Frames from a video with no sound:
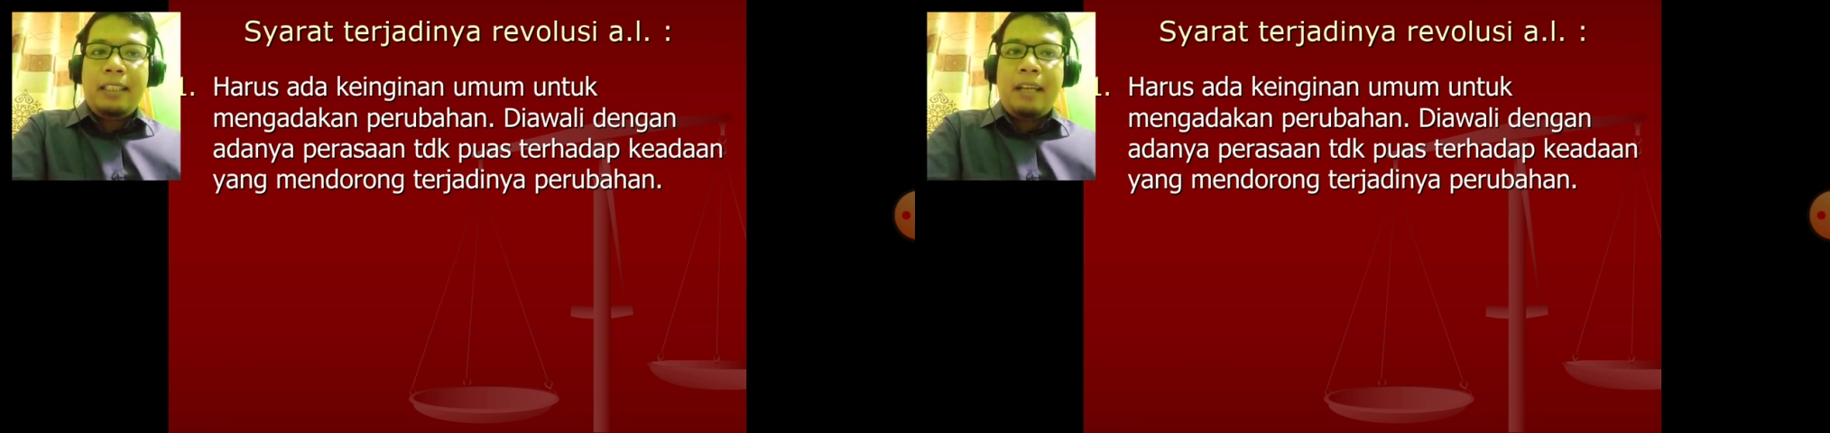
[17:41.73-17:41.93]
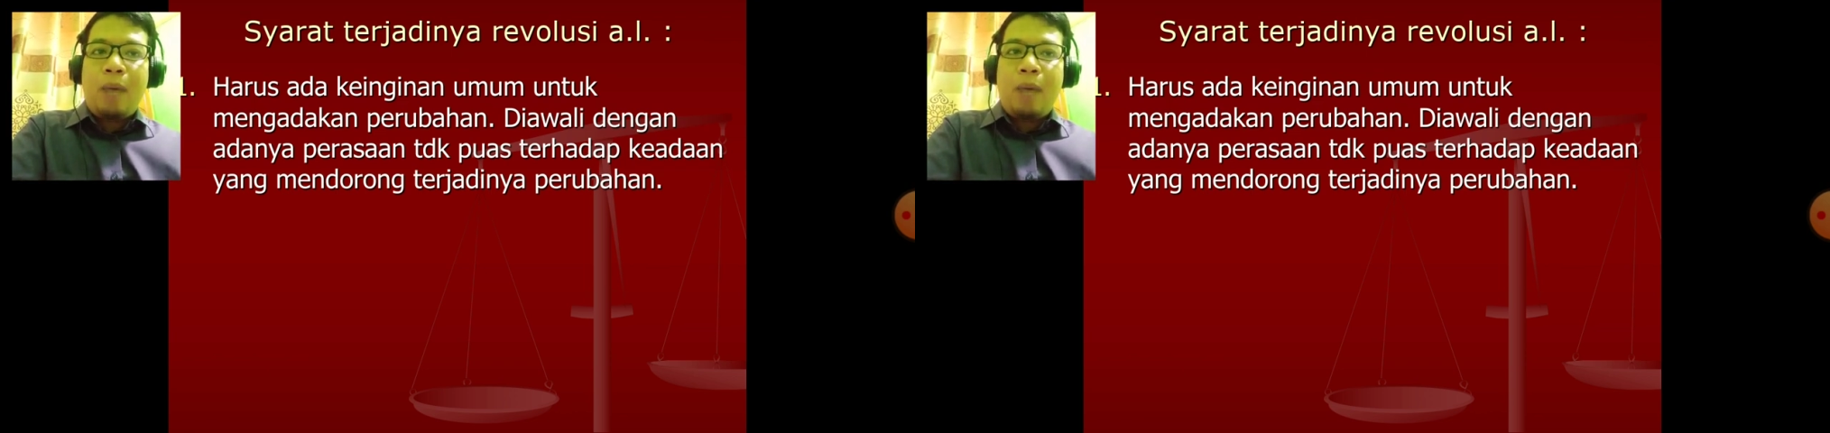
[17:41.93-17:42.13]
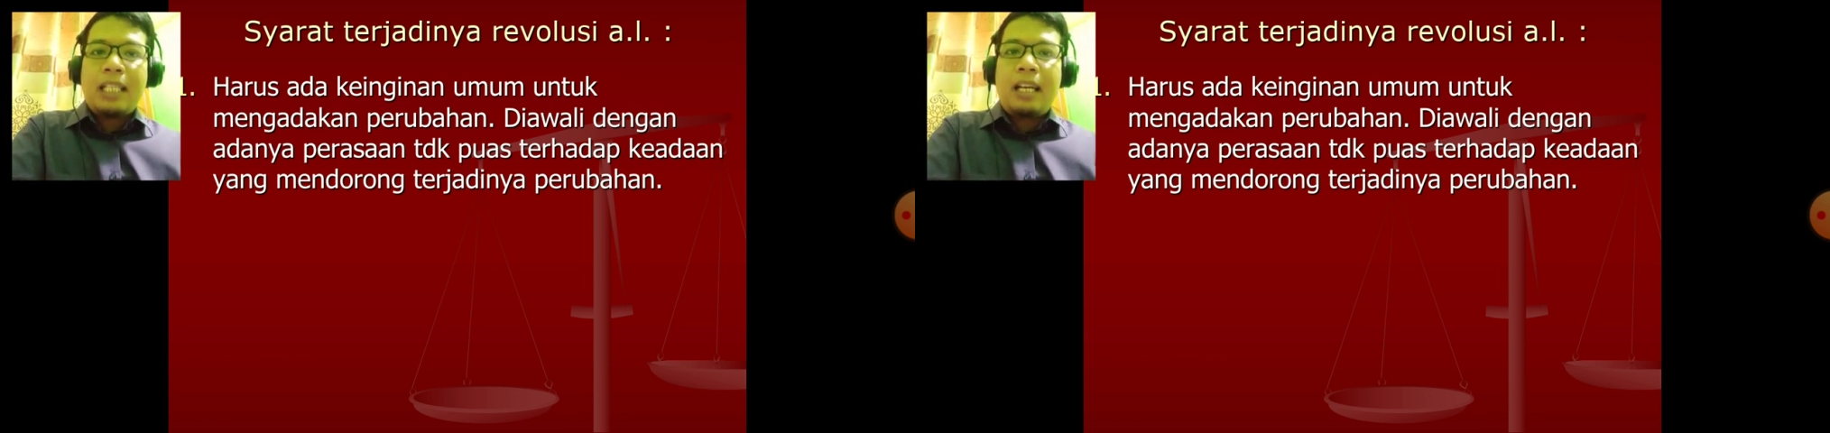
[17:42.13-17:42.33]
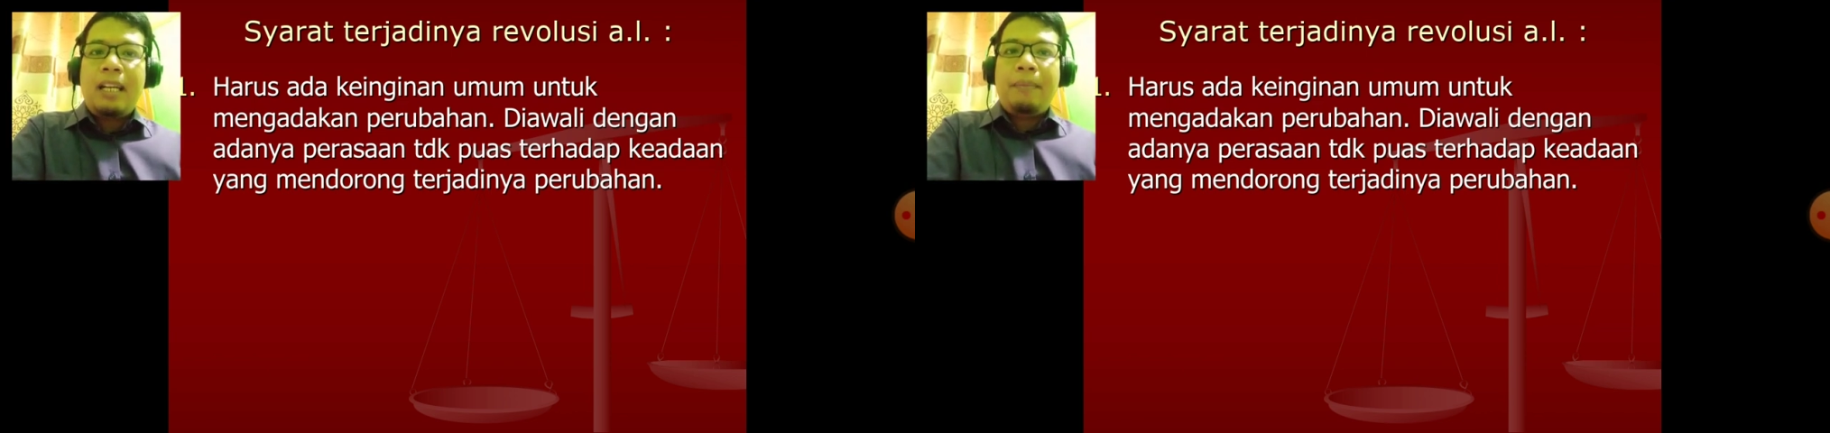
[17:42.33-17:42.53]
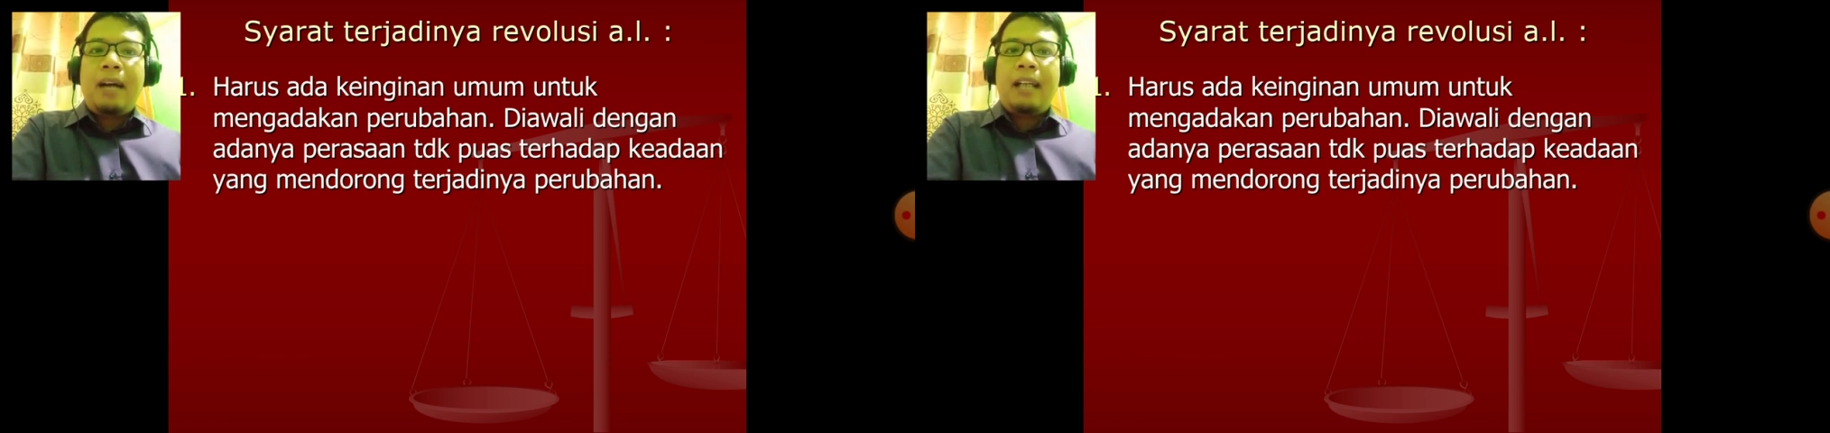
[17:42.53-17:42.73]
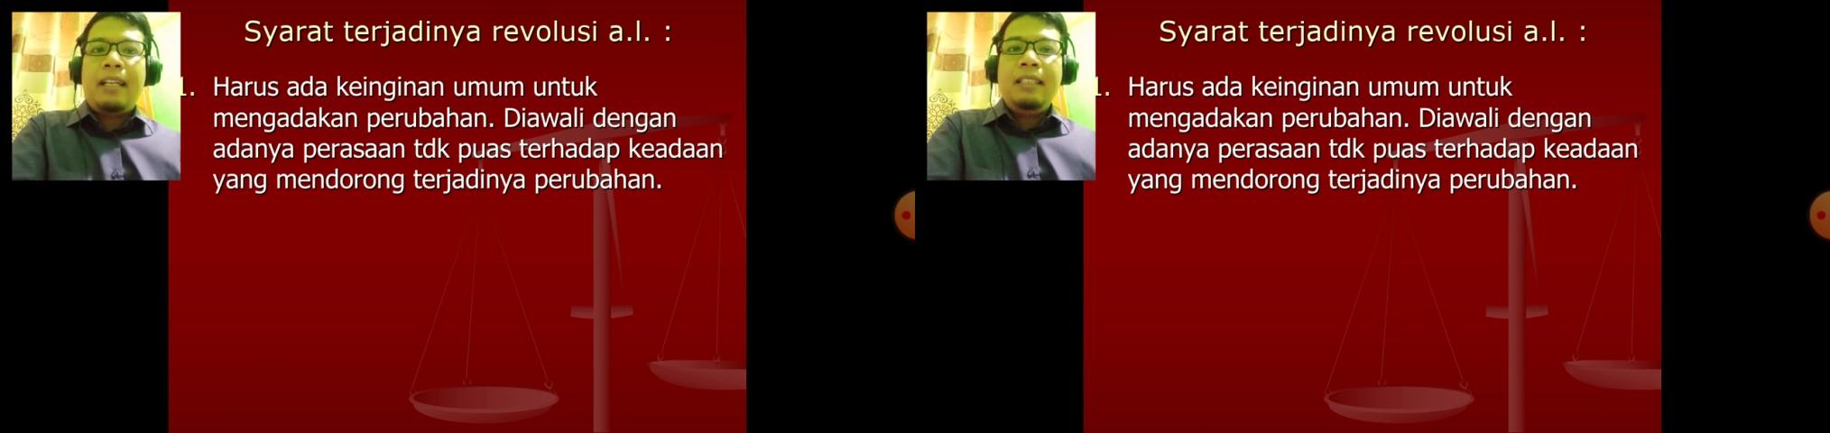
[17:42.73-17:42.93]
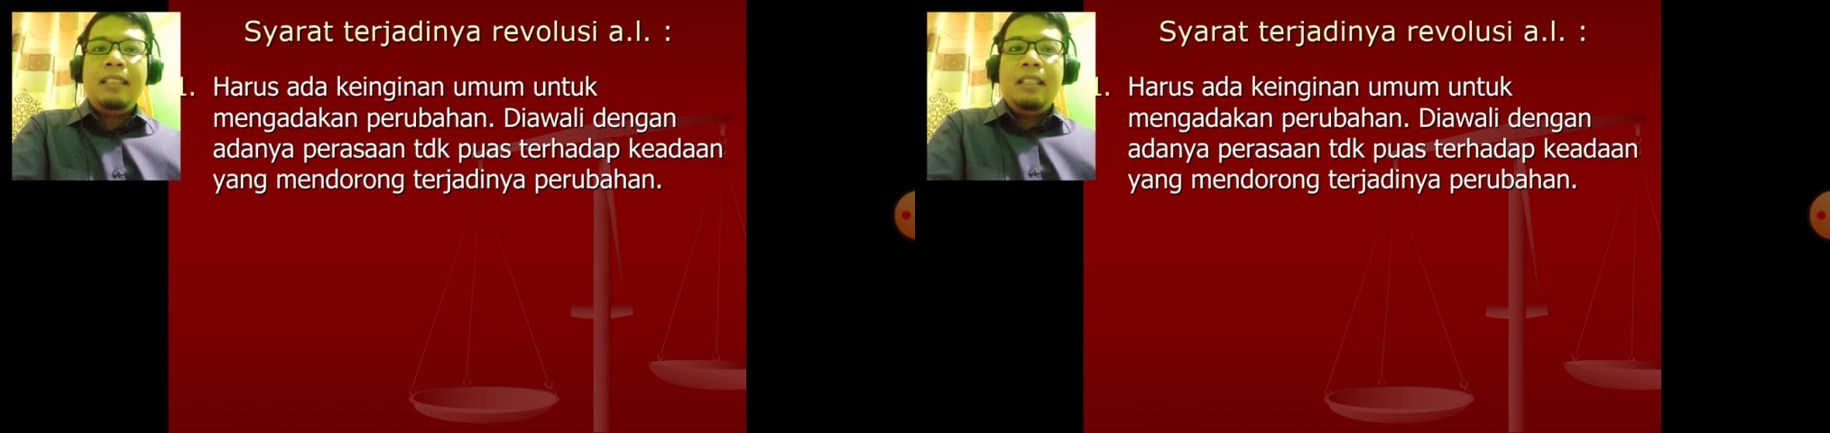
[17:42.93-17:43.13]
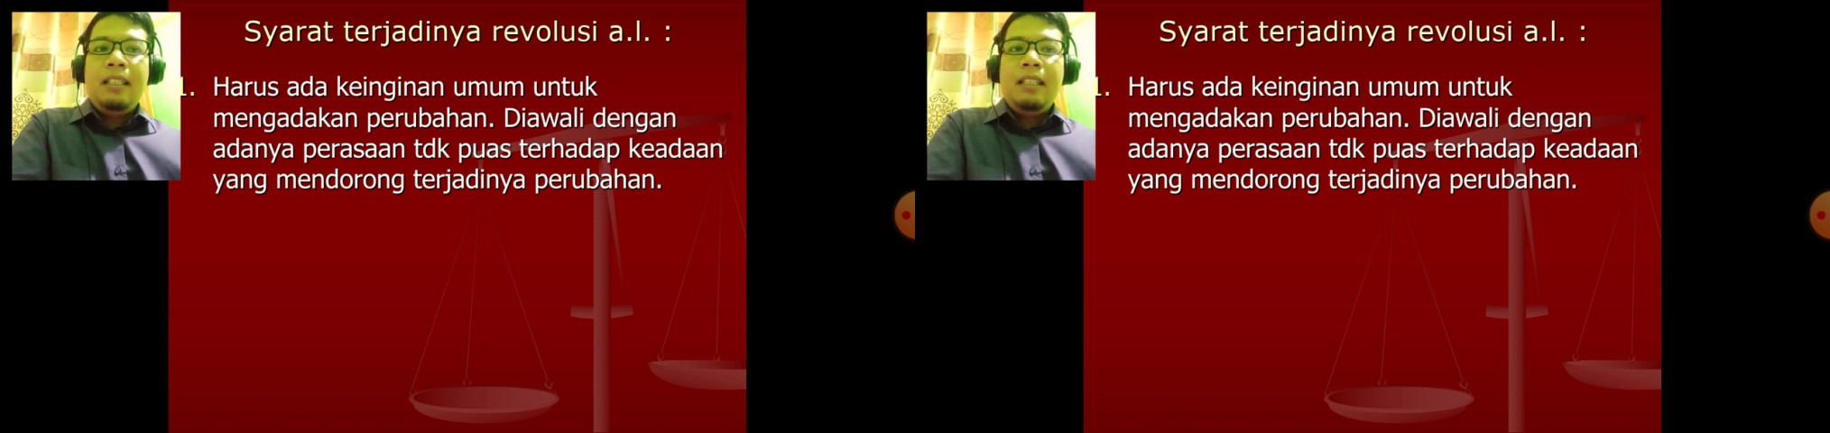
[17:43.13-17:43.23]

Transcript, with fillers: tidak puas terhadap keadaan